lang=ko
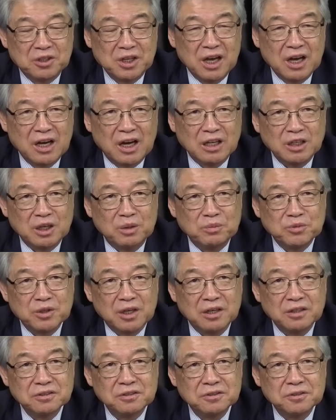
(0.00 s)
어떻게
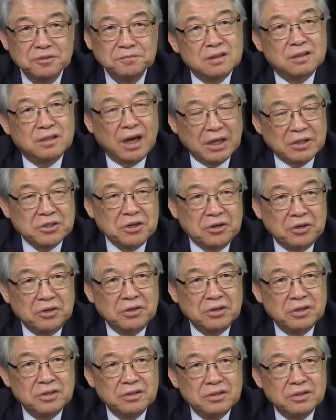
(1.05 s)
가능합니까? 그죠? 그래서
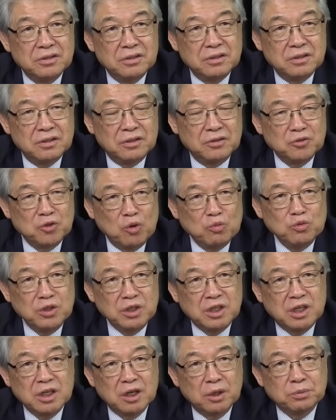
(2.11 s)
너무
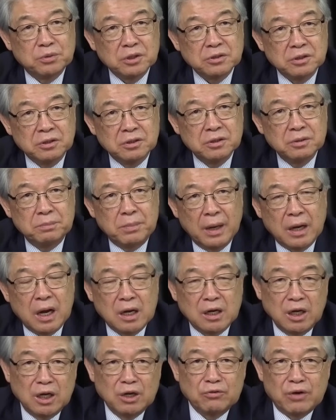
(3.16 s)
인기가 없어서
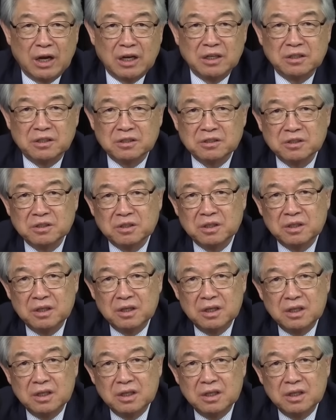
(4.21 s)
백악관의 관리들은